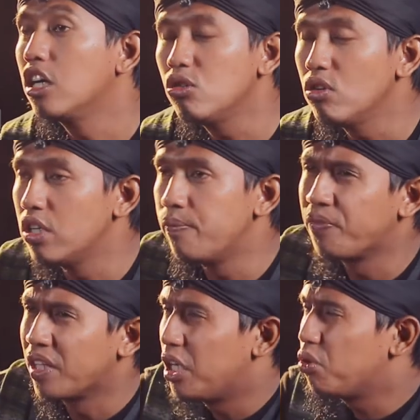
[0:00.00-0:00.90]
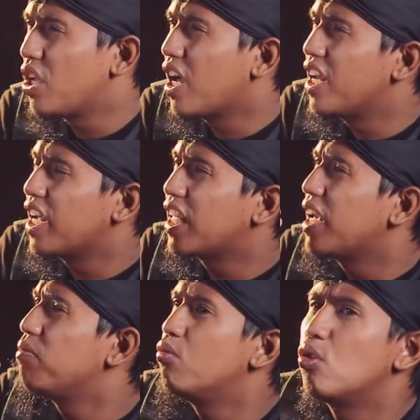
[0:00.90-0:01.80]
gitu aja itu seakan-akan
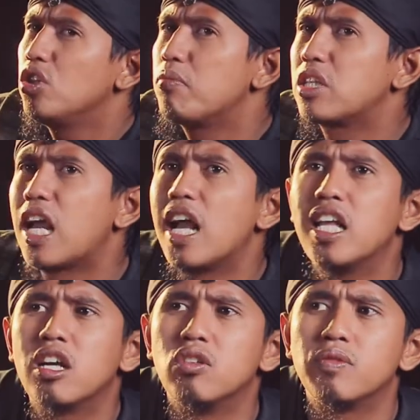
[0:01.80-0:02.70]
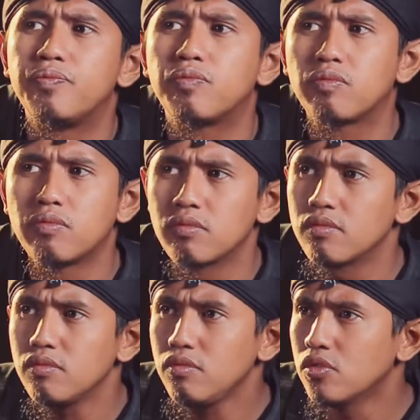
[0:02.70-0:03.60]
kayak mulutnya bercahaya gitu
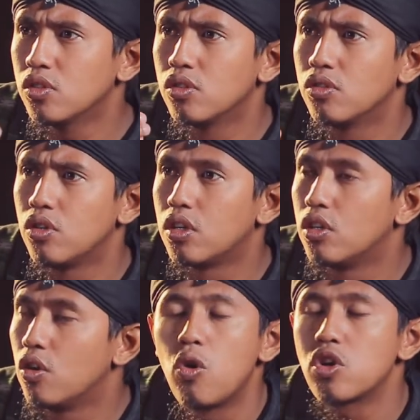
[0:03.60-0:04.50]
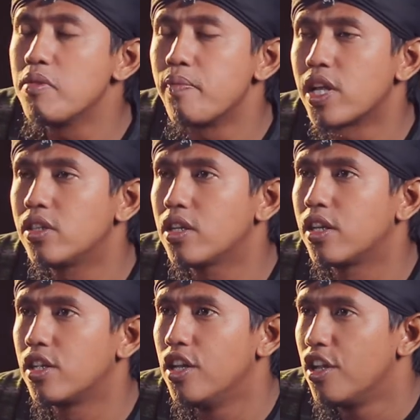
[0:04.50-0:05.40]
ya. orang
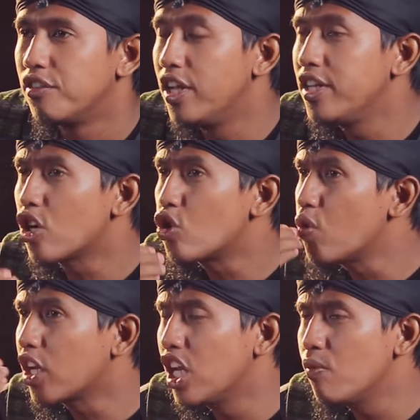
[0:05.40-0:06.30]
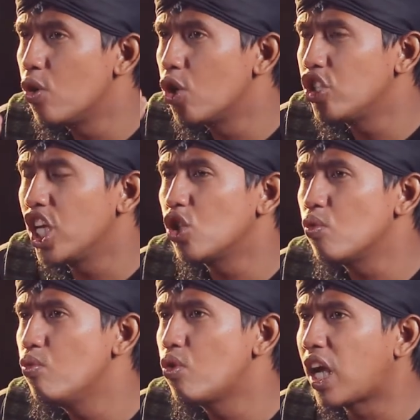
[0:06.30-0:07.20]
memperhatikan dan yang keluar dari mulutnya itu
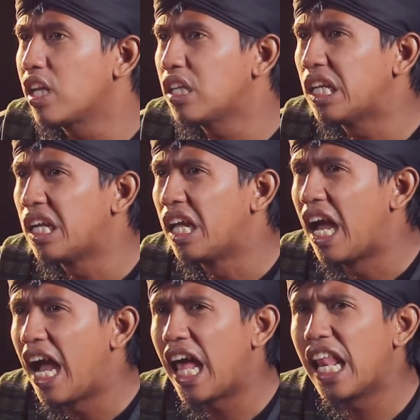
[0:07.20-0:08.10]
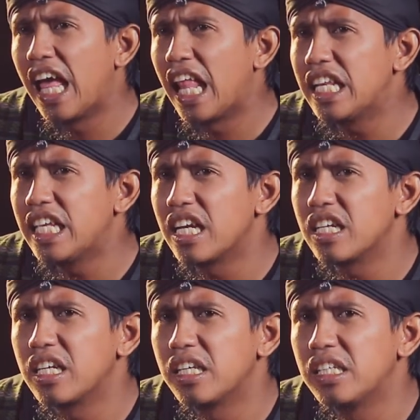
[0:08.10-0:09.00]
bukan hal-hal yang
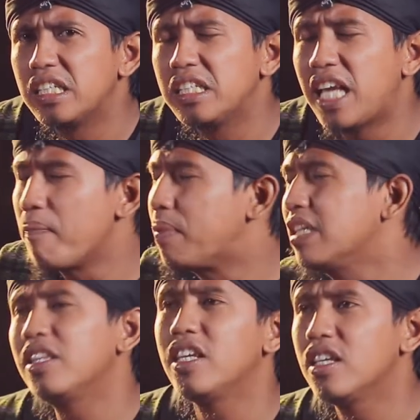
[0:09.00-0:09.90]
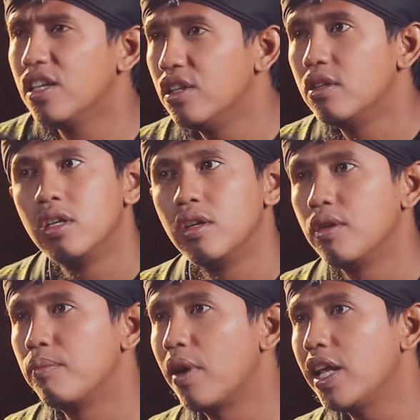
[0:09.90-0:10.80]
gak penting
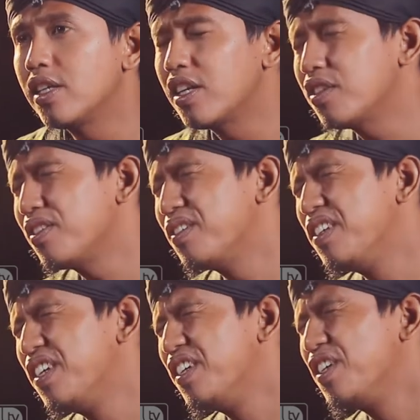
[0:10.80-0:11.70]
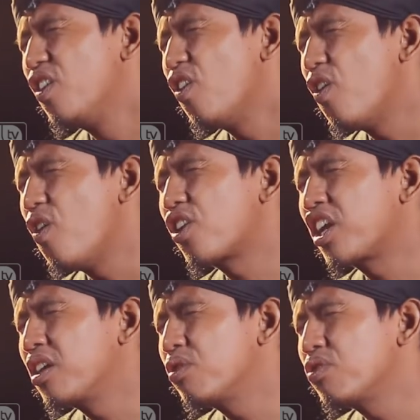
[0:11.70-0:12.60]
melainkan
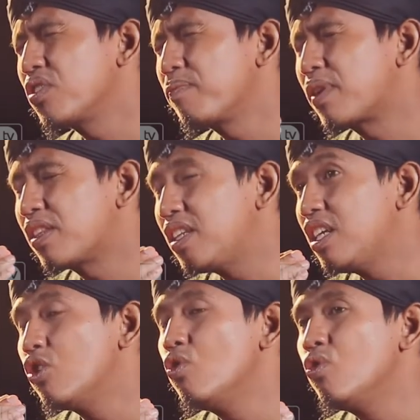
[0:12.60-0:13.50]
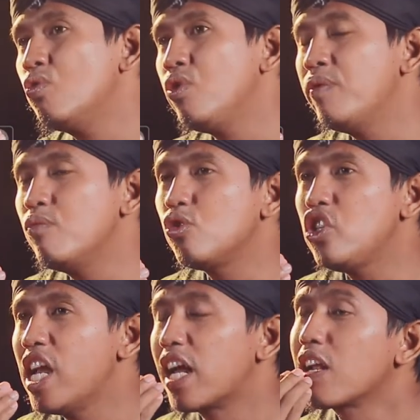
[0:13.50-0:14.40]
orangnya itu seperti nungguin
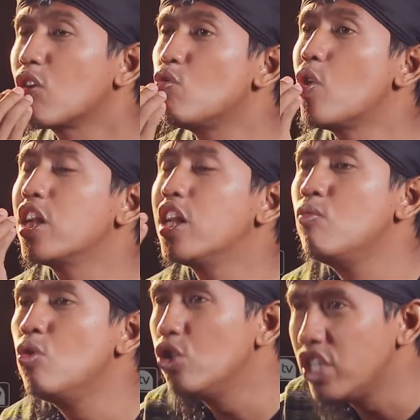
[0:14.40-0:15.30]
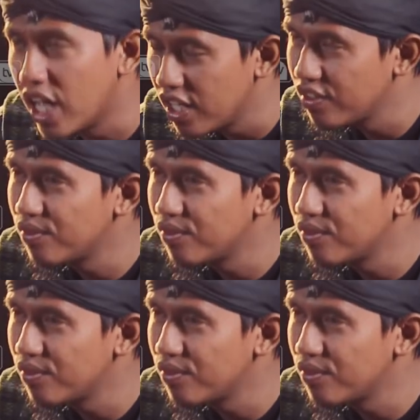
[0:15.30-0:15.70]
mutiara keluar dari mulutnya